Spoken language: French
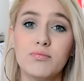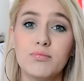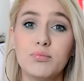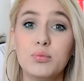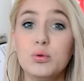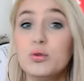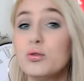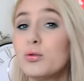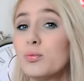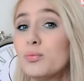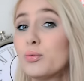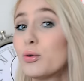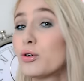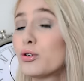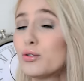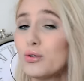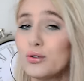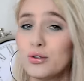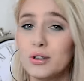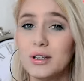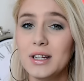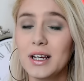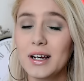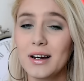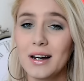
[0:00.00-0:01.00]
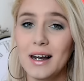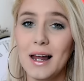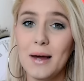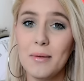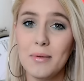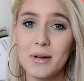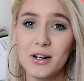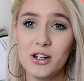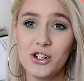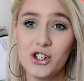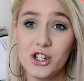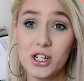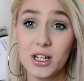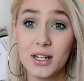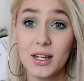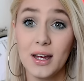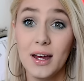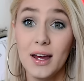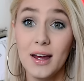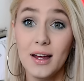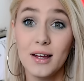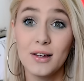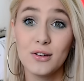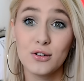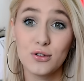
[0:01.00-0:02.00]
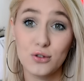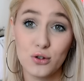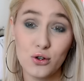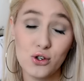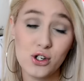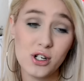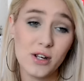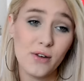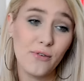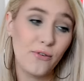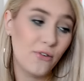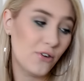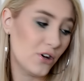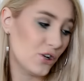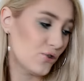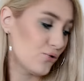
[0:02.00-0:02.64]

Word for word: pour, pour soutenir la Belgique ce que j'ai fait,